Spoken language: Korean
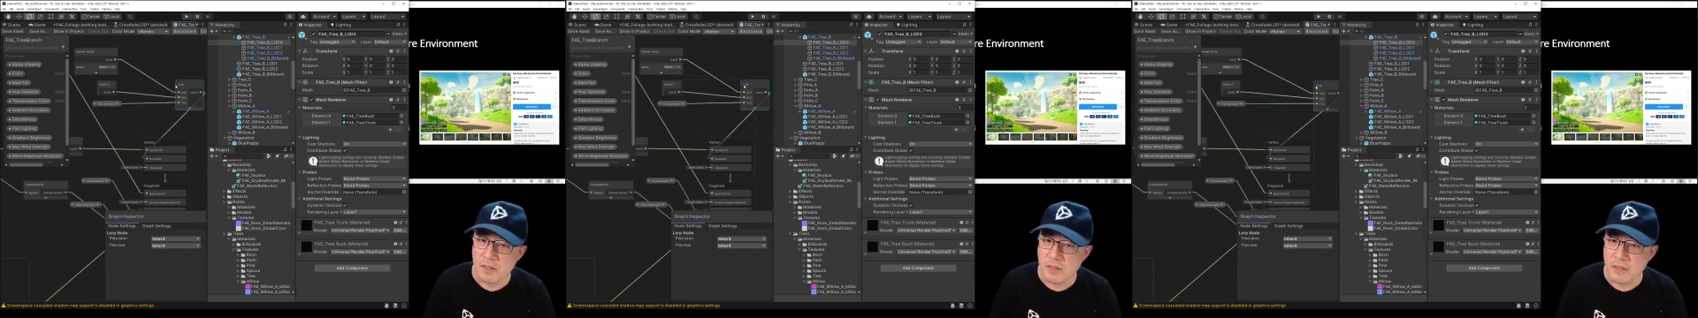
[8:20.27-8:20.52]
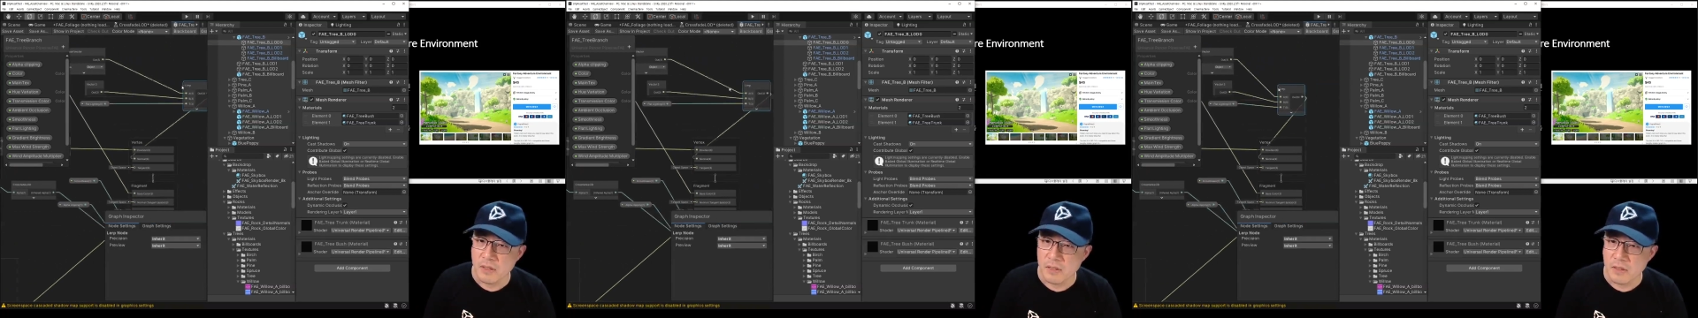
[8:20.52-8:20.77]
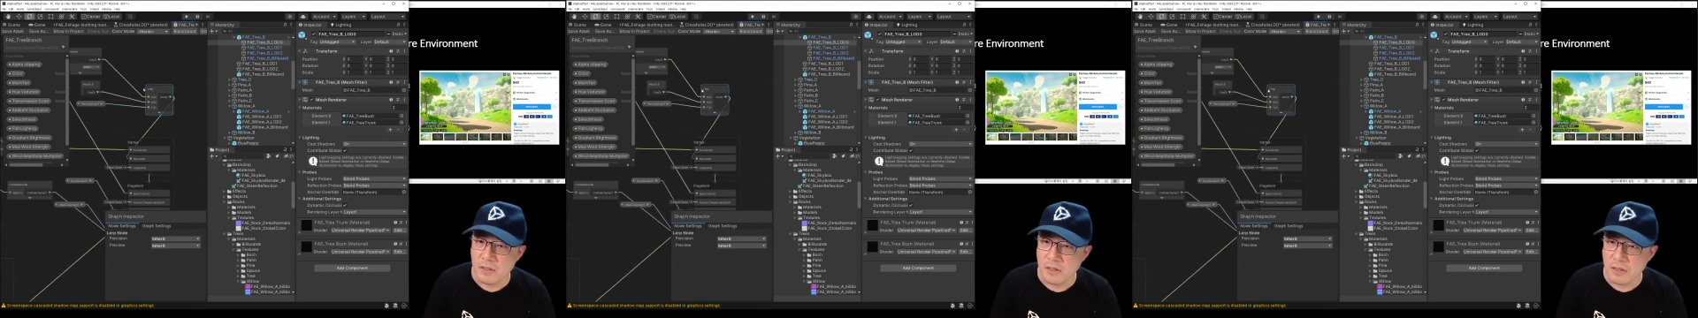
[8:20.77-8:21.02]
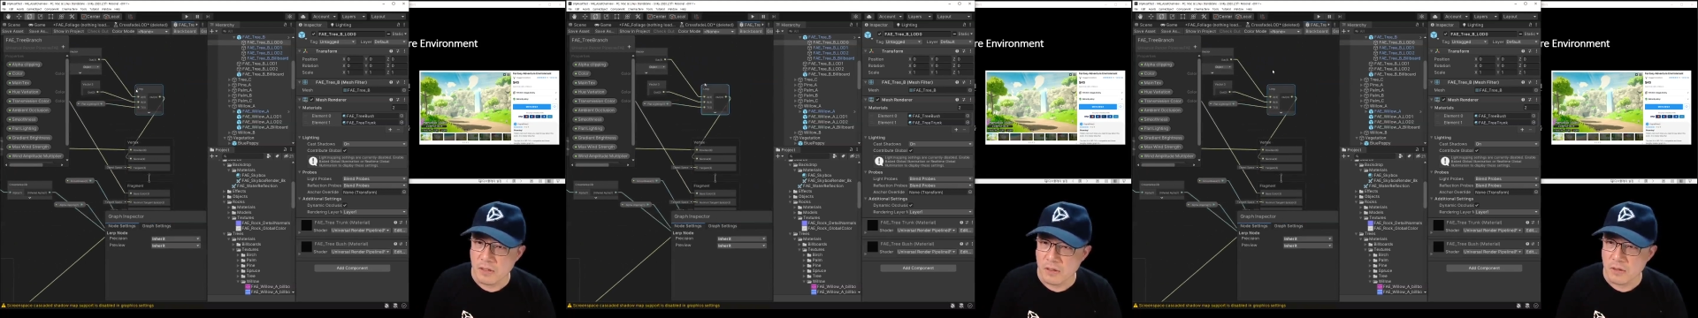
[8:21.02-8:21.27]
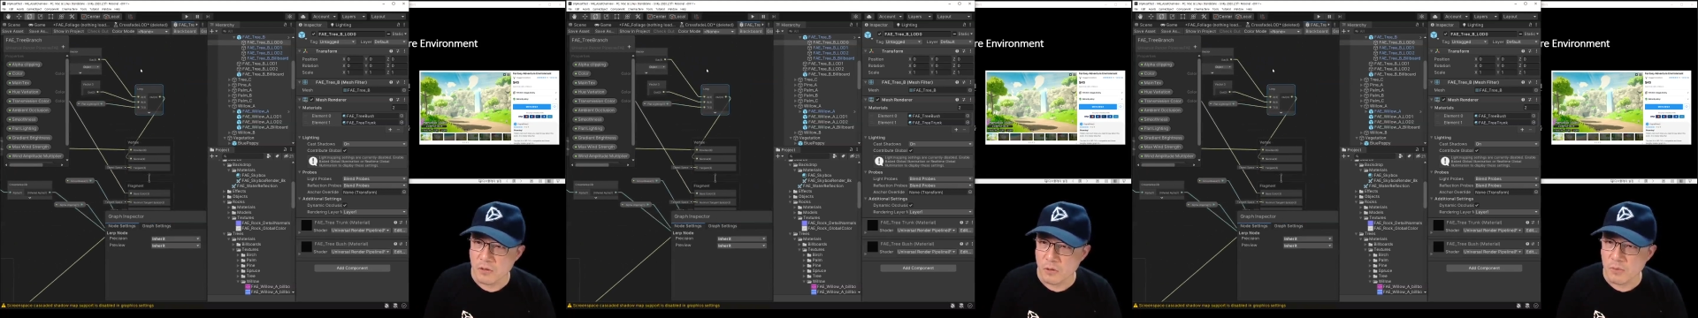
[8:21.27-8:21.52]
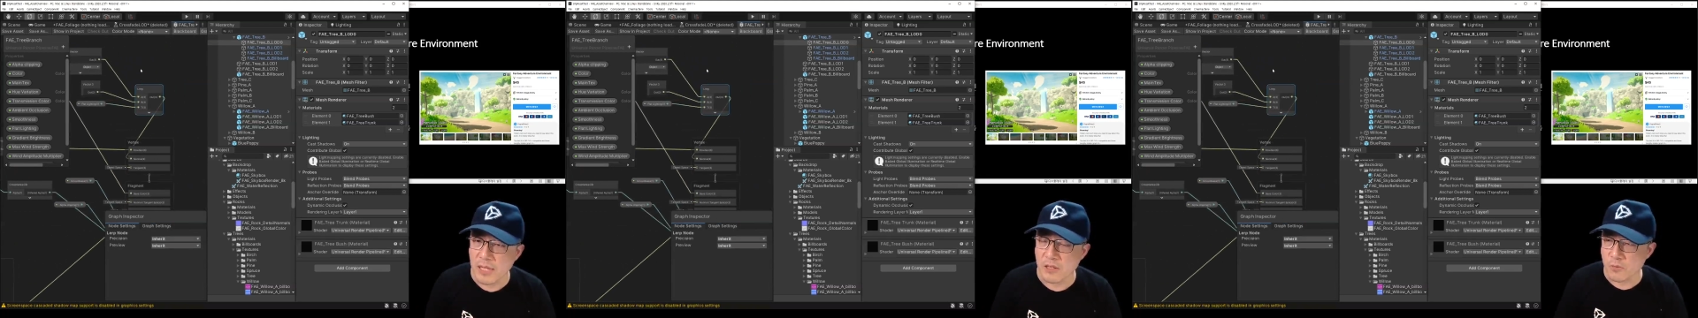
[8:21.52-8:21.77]
아 비슷한 느낌? 어, 좀
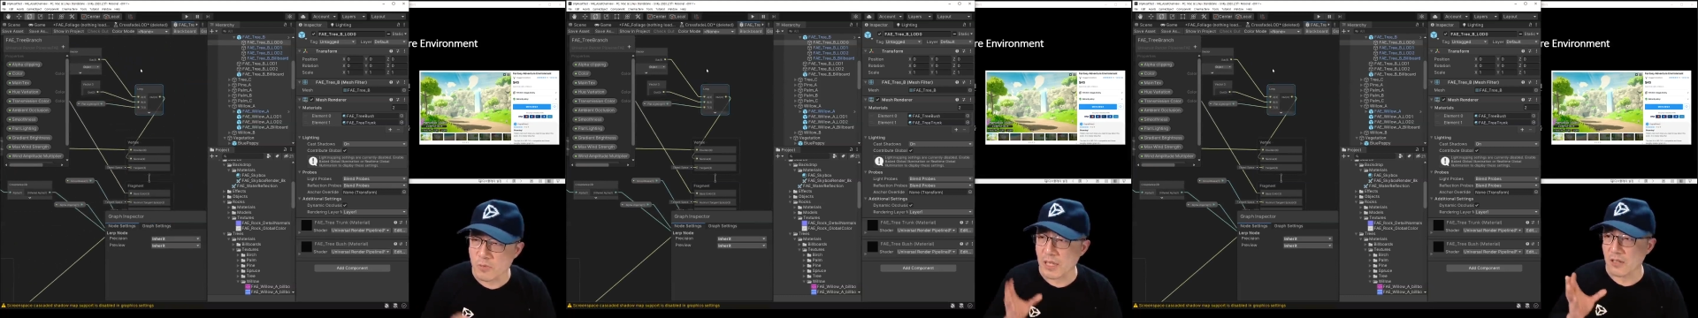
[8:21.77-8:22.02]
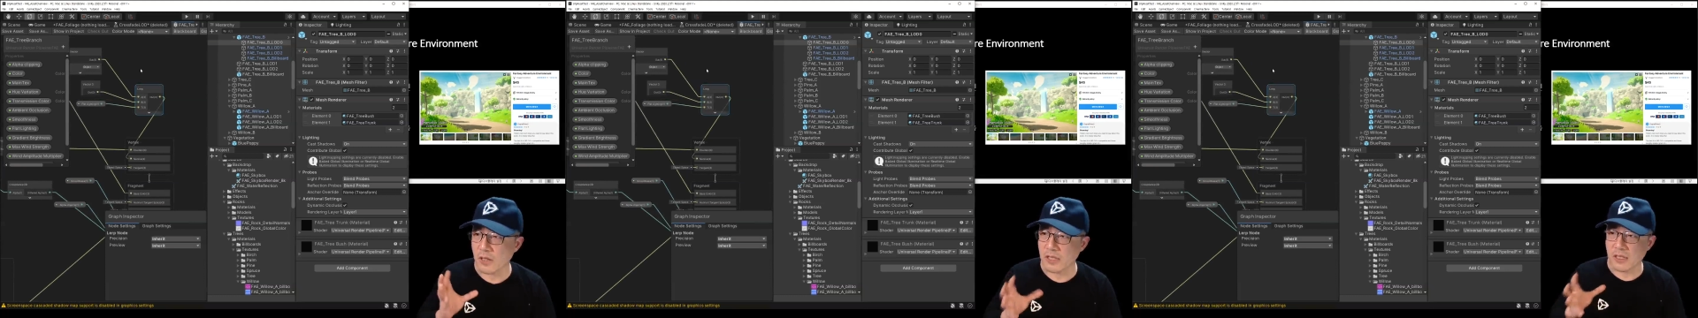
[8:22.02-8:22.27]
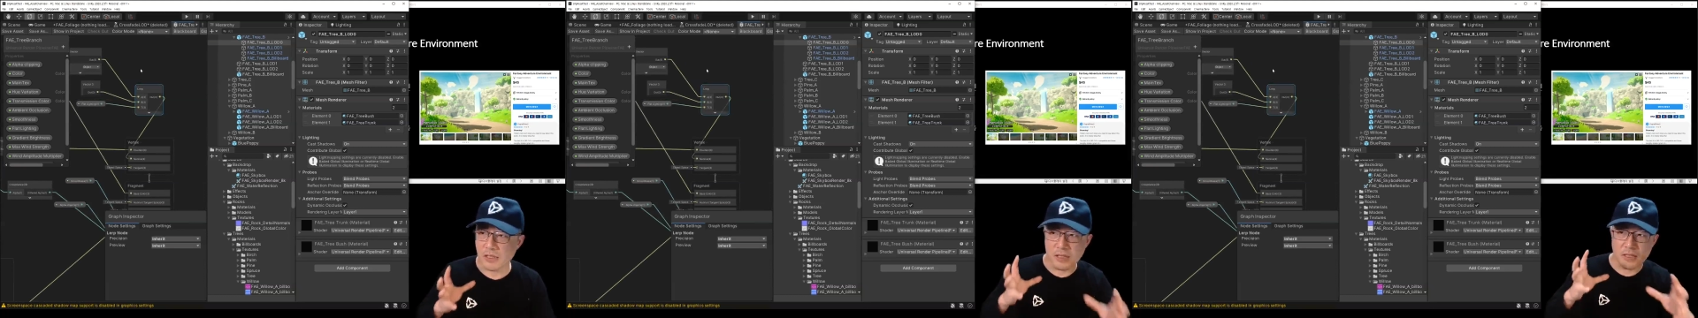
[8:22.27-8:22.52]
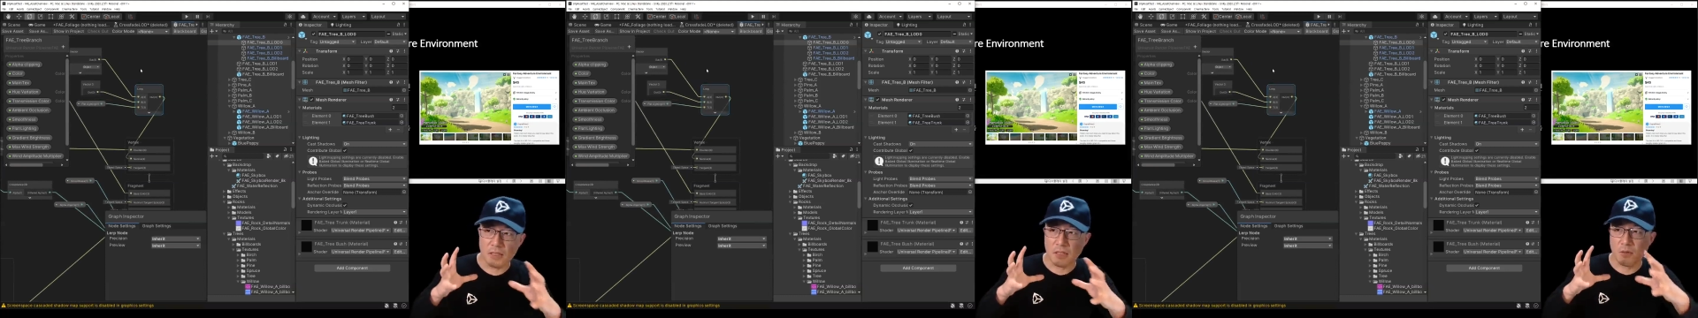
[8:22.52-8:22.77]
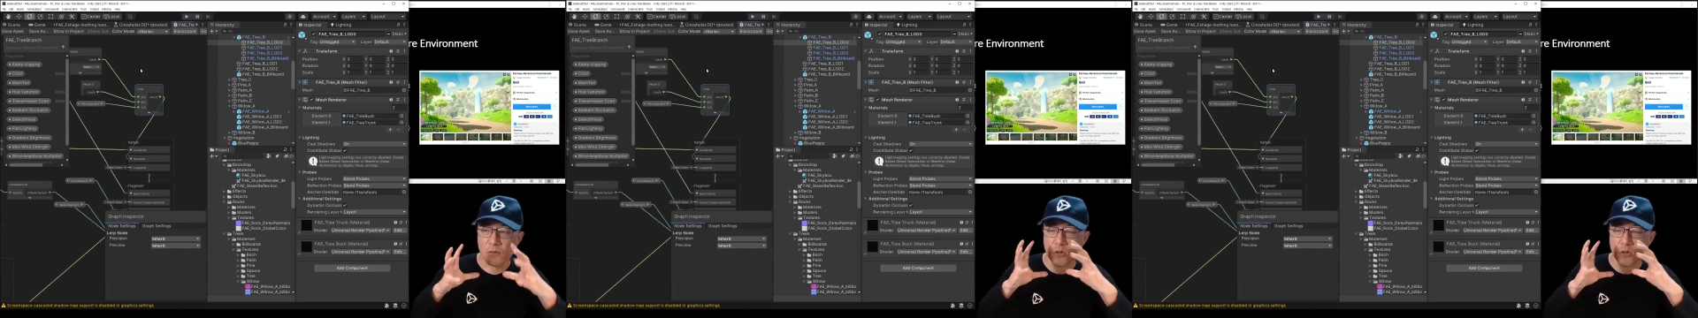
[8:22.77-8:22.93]
다르 좀 다르죠. SSS는